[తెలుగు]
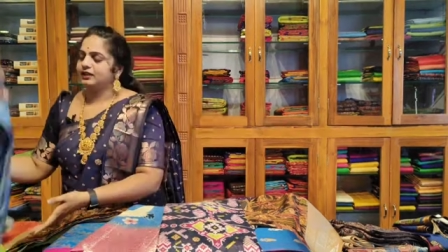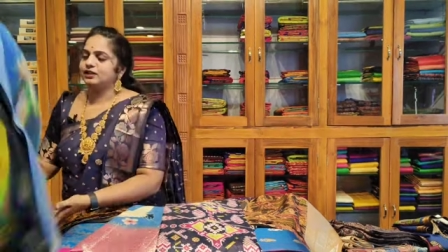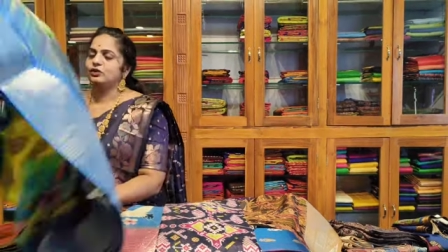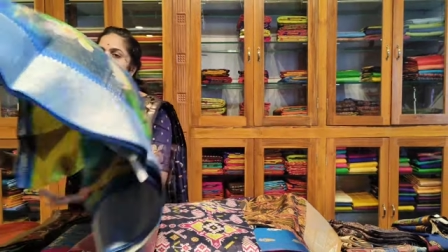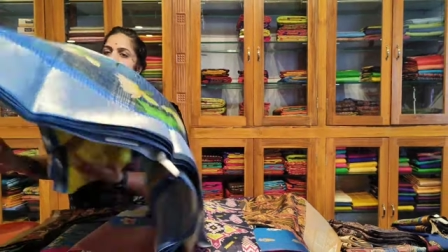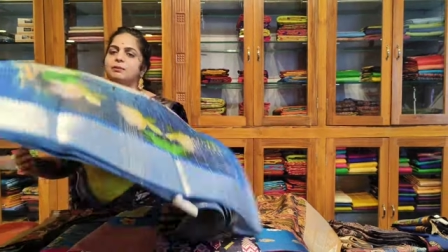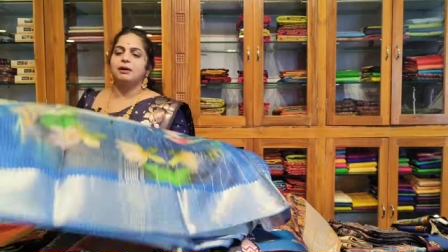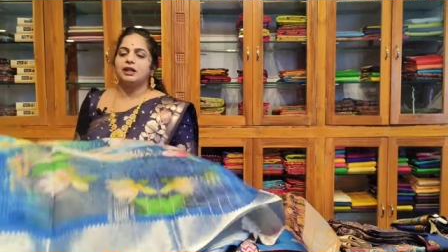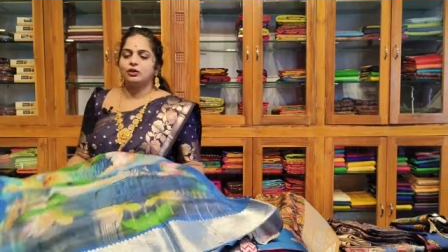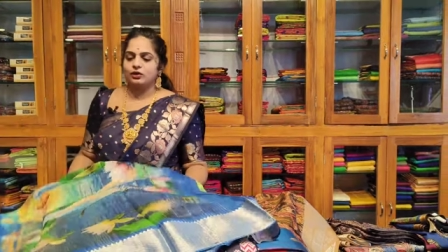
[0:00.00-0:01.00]
ఇది కూడా అండి
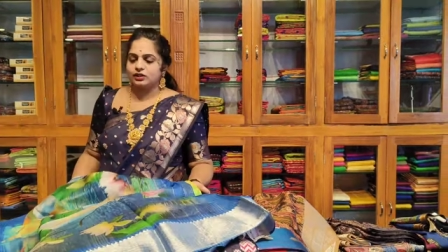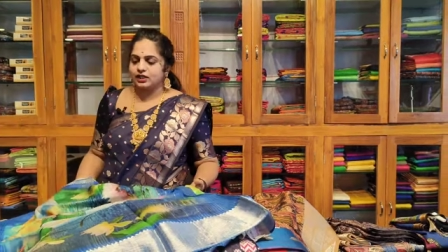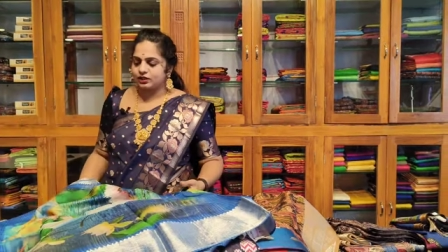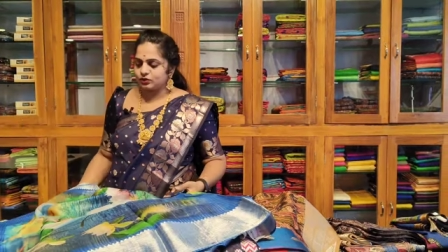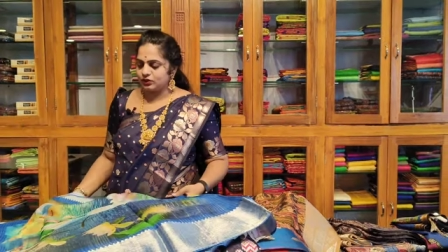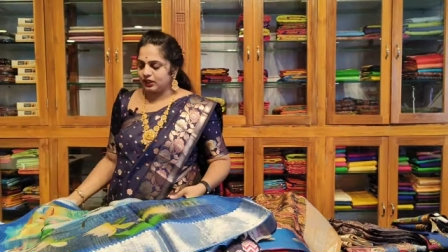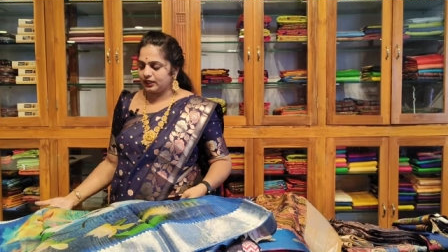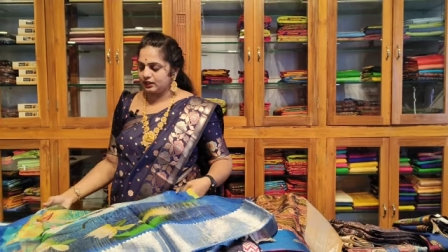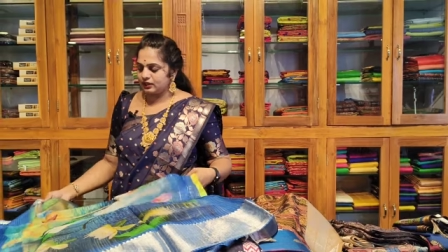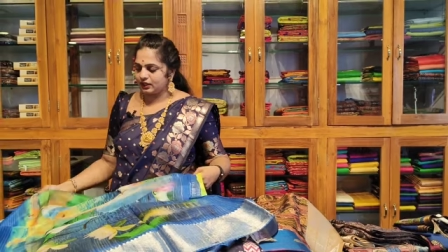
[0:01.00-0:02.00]
పళ్ళు ఒక్కసారి చూస్తే
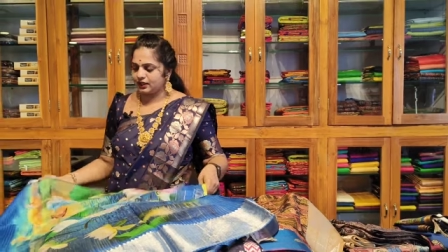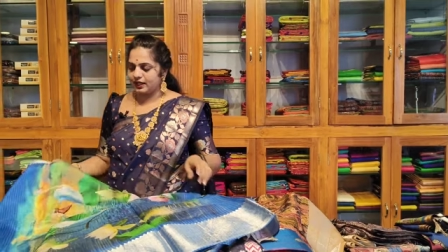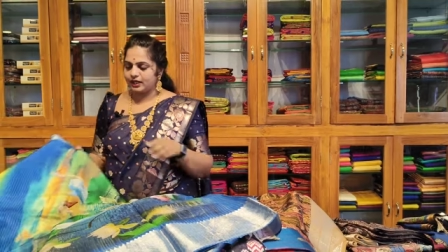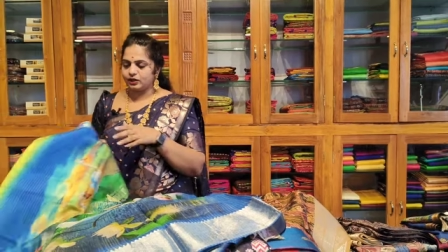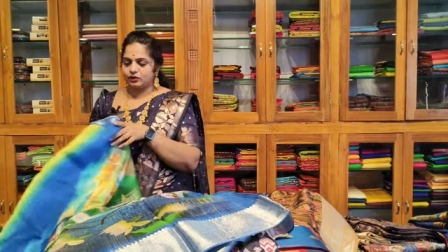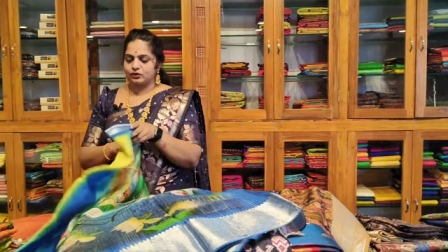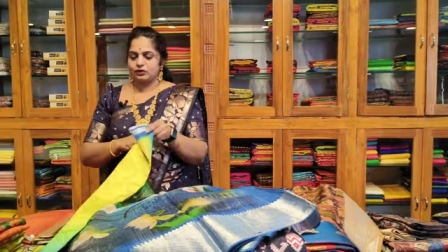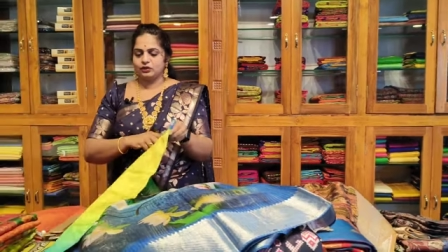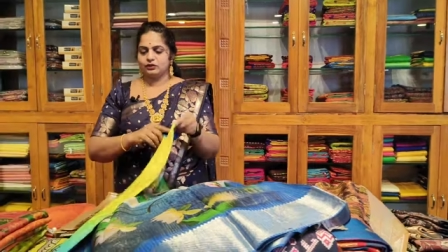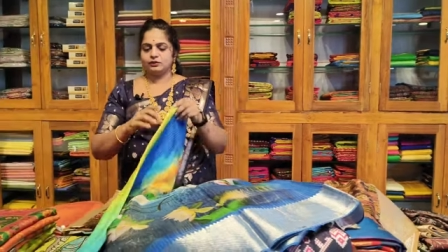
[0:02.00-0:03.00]
ఎంత గ్రాండ్ లుక్ ఉందో